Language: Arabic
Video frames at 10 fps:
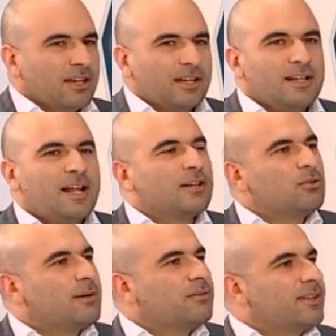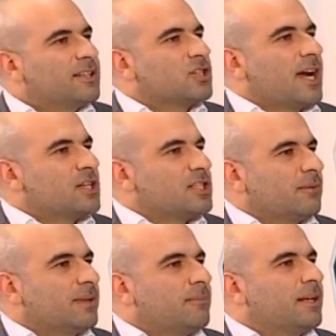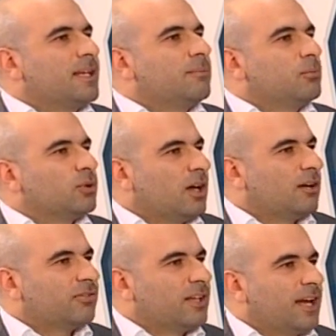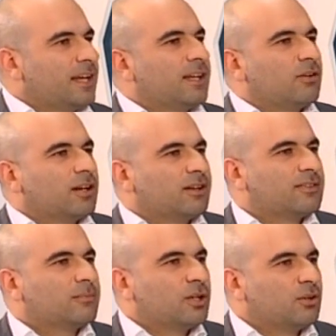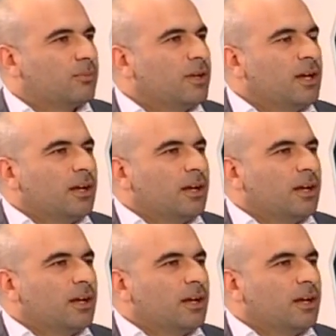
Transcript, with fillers: يعني نحن على طول عم نفتش على اشياء بتعمل قيمه مضافه لنا وللكاستمر اليوم